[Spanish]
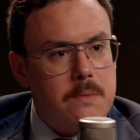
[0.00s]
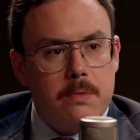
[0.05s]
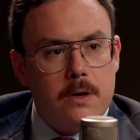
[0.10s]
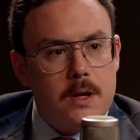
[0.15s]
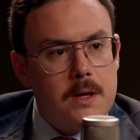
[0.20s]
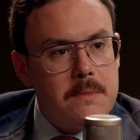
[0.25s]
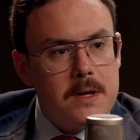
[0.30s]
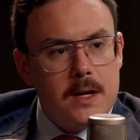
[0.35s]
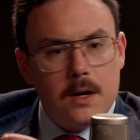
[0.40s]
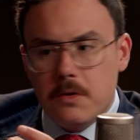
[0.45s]

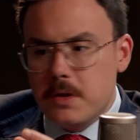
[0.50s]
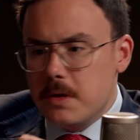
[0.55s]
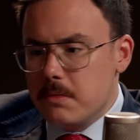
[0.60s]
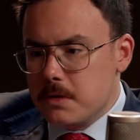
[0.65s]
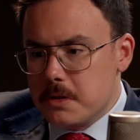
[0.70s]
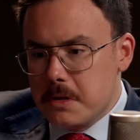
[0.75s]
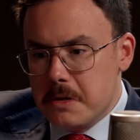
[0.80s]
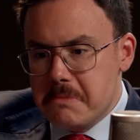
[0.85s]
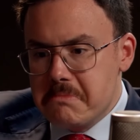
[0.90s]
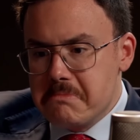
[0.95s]
polémica, oye,
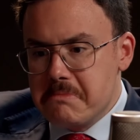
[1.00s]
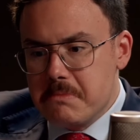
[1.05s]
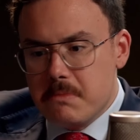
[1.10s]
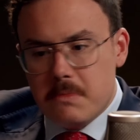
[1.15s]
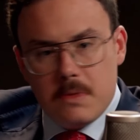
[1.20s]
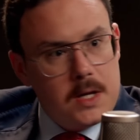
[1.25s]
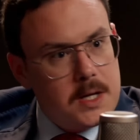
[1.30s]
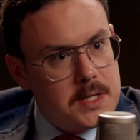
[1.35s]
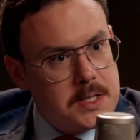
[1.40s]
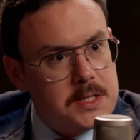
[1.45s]
pues
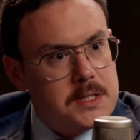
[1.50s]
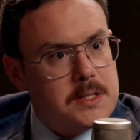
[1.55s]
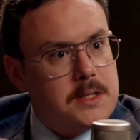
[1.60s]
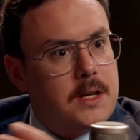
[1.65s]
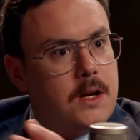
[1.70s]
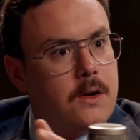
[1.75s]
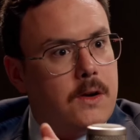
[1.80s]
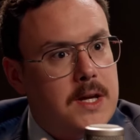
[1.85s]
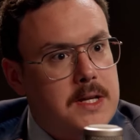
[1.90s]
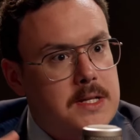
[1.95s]
existen
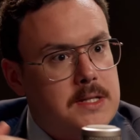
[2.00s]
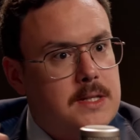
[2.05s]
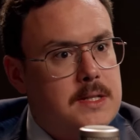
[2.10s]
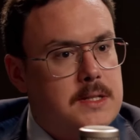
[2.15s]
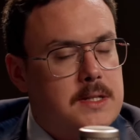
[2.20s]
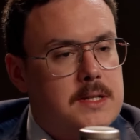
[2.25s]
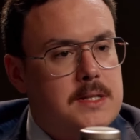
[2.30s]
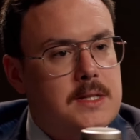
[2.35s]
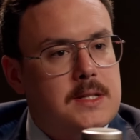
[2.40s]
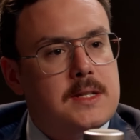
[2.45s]
ahora estas,
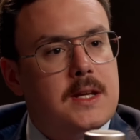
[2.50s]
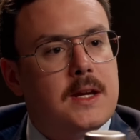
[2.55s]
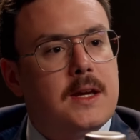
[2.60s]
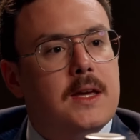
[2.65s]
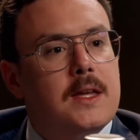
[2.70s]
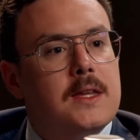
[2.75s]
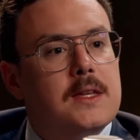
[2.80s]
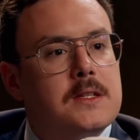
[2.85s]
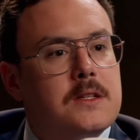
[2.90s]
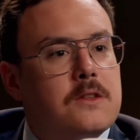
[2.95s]
estas y
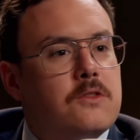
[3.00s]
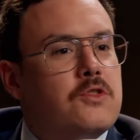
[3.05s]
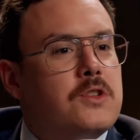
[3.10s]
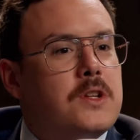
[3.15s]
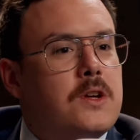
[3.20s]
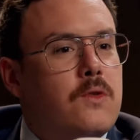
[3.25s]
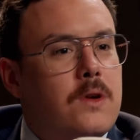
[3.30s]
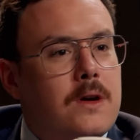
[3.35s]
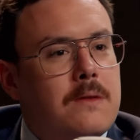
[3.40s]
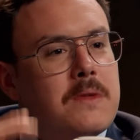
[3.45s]
aquellas. Entonces
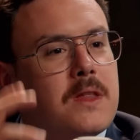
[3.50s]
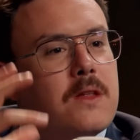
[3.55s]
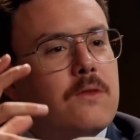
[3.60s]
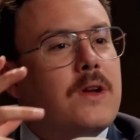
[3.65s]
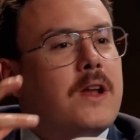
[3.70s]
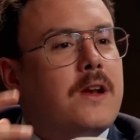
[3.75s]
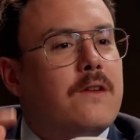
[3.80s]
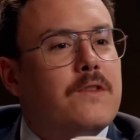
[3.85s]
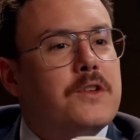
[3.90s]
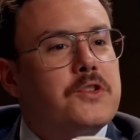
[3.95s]
Euge me da
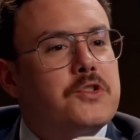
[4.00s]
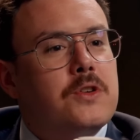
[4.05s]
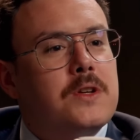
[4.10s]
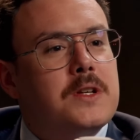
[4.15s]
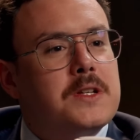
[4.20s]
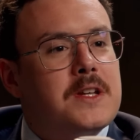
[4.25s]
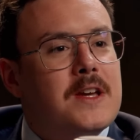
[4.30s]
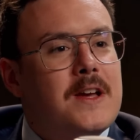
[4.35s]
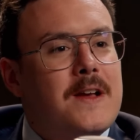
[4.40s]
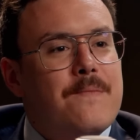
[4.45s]
una reflexión y
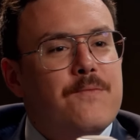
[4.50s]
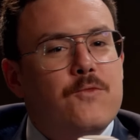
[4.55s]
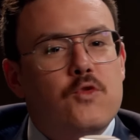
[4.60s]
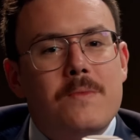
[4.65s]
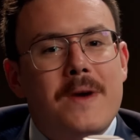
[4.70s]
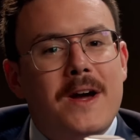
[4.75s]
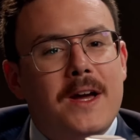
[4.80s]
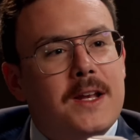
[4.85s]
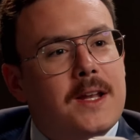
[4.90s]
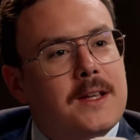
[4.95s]
es, tú
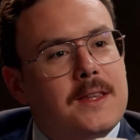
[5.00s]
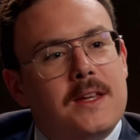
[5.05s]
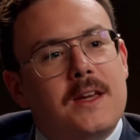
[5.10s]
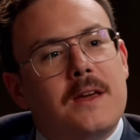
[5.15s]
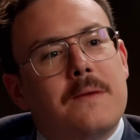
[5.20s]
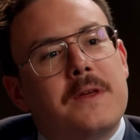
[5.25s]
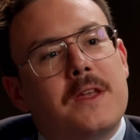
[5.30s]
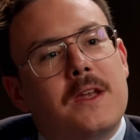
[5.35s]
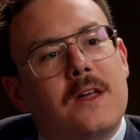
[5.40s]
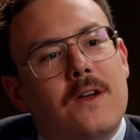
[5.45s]
imagínate que
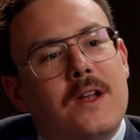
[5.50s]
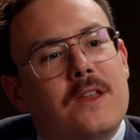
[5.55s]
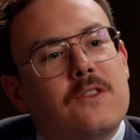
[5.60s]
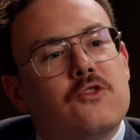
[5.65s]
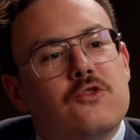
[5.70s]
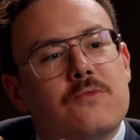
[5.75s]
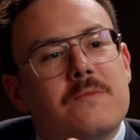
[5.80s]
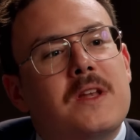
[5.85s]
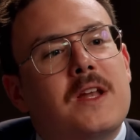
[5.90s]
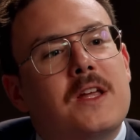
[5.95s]
viene ahora, en
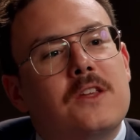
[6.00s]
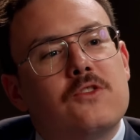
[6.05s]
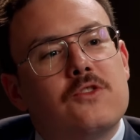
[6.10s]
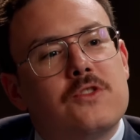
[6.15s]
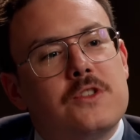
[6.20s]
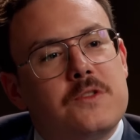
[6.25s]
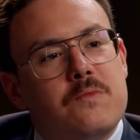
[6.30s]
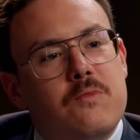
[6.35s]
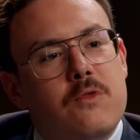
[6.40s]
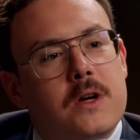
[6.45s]
2000 años
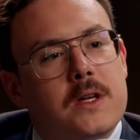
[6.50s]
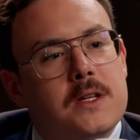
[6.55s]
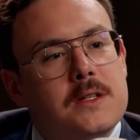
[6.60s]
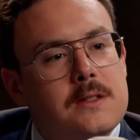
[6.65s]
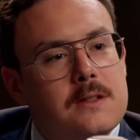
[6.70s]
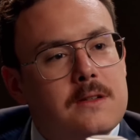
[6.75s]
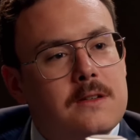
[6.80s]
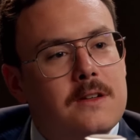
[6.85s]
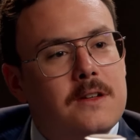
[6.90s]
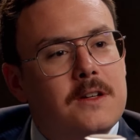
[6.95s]

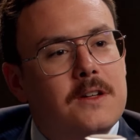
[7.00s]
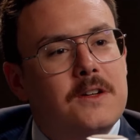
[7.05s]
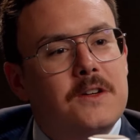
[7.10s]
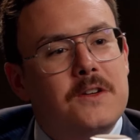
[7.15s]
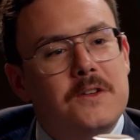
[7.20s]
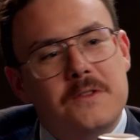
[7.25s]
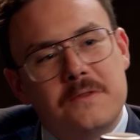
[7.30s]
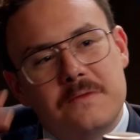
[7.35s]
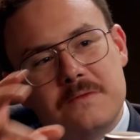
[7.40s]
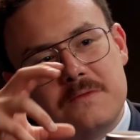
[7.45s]
después,
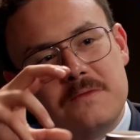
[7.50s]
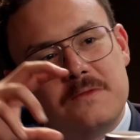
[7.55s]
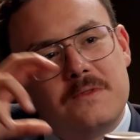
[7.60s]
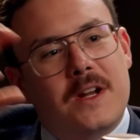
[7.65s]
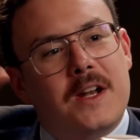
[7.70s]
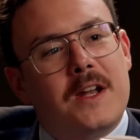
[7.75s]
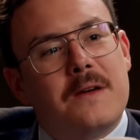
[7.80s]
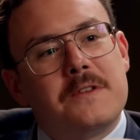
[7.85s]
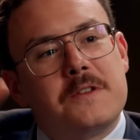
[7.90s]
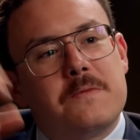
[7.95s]
una
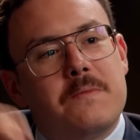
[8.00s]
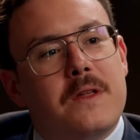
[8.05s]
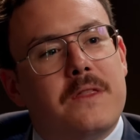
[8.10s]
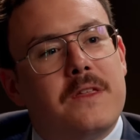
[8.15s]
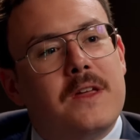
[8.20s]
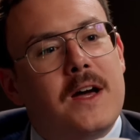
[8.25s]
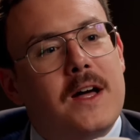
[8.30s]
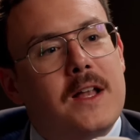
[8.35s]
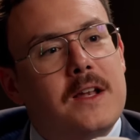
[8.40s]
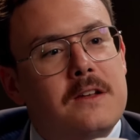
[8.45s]
nave
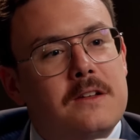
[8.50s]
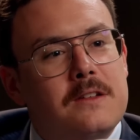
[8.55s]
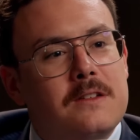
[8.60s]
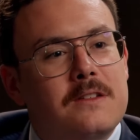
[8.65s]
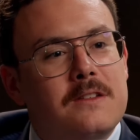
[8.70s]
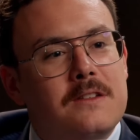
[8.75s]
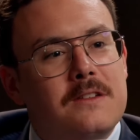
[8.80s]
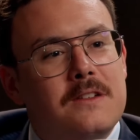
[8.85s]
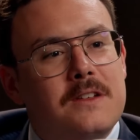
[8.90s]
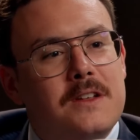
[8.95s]
espacial
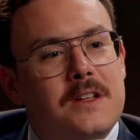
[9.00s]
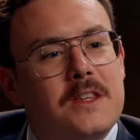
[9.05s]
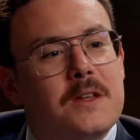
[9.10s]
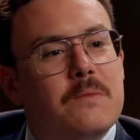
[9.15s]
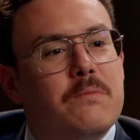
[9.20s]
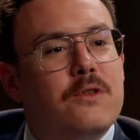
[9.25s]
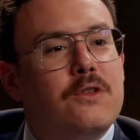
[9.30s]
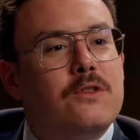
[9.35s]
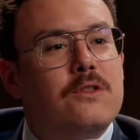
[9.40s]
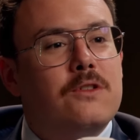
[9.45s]
y de
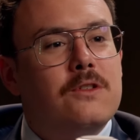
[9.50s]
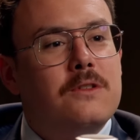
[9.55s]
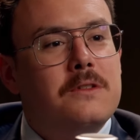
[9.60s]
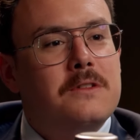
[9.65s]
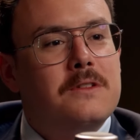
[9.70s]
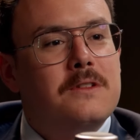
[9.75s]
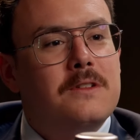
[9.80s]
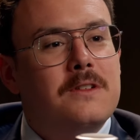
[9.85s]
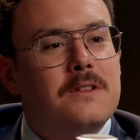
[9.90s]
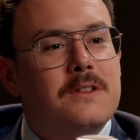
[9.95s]

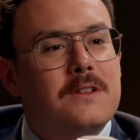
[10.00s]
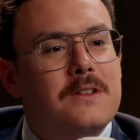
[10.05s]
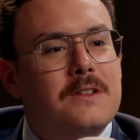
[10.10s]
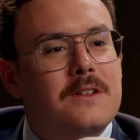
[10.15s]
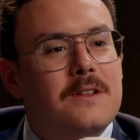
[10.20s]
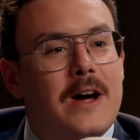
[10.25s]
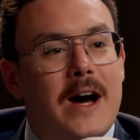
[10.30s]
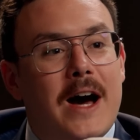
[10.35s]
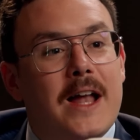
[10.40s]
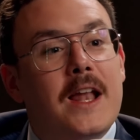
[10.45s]
pronto
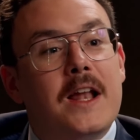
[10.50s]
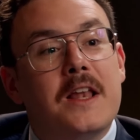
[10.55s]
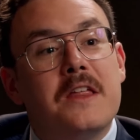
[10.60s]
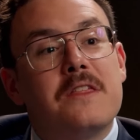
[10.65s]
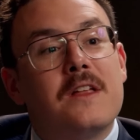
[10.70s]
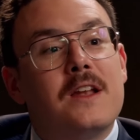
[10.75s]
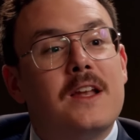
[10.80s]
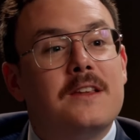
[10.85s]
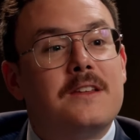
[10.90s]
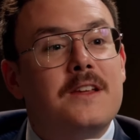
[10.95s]

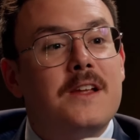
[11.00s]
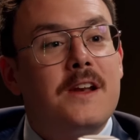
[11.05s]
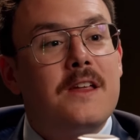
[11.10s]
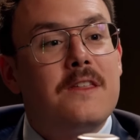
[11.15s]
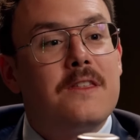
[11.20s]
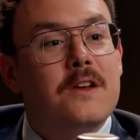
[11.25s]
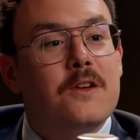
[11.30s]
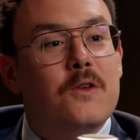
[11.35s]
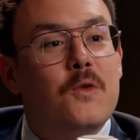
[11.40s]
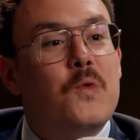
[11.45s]
analizan la Tierra y
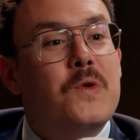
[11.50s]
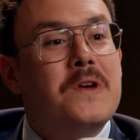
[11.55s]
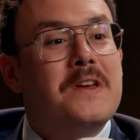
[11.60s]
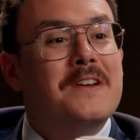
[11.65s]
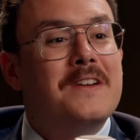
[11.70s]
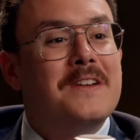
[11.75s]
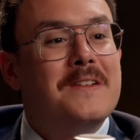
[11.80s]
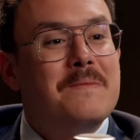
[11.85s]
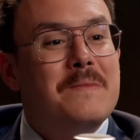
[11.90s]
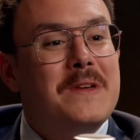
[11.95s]
dicen, uy,
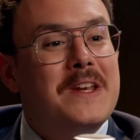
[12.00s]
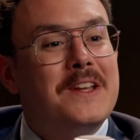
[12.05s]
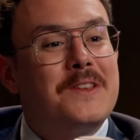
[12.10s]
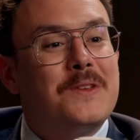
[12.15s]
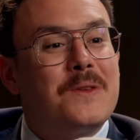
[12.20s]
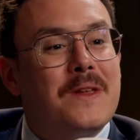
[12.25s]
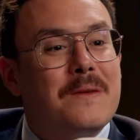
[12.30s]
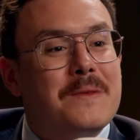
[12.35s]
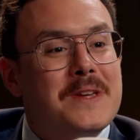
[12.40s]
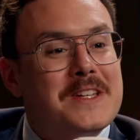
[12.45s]
mira,
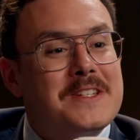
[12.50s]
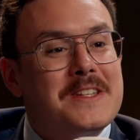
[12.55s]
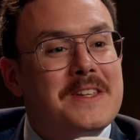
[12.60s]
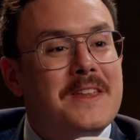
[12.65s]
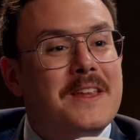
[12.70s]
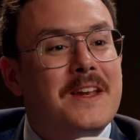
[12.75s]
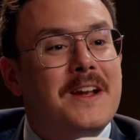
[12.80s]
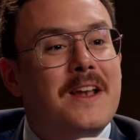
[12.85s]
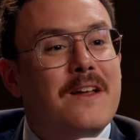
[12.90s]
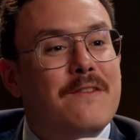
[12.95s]
todavía
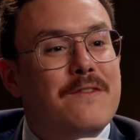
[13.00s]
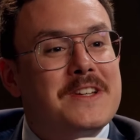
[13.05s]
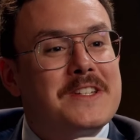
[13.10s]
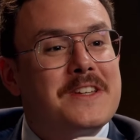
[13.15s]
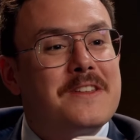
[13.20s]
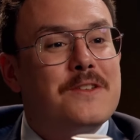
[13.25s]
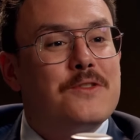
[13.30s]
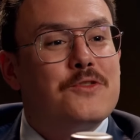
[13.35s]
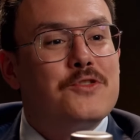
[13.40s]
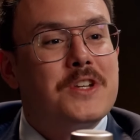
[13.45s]
siguen en la fase
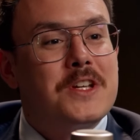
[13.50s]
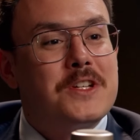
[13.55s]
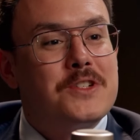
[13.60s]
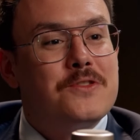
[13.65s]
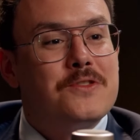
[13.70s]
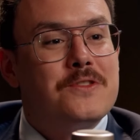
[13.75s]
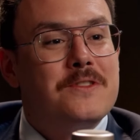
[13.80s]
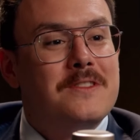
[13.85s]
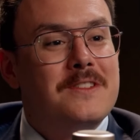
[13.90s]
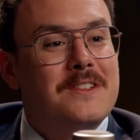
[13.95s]
de los
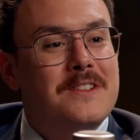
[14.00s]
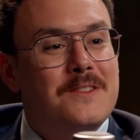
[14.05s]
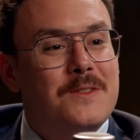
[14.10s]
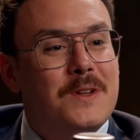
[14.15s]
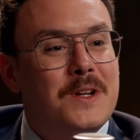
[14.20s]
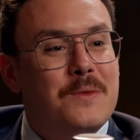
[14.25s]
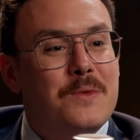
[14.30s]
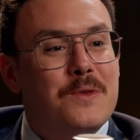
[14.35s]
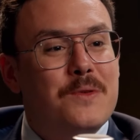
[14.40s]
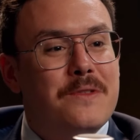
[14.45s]
sexos, no
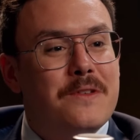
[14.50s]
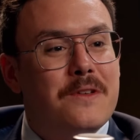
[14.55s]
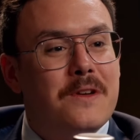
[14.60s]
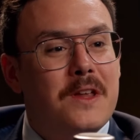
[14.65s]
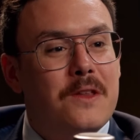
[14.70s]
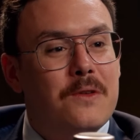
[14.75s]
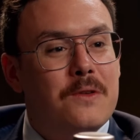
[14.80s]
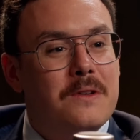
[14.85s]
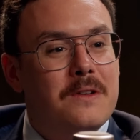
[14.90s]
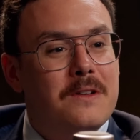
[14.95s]
han
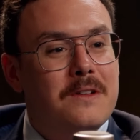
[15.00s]
evolucionado.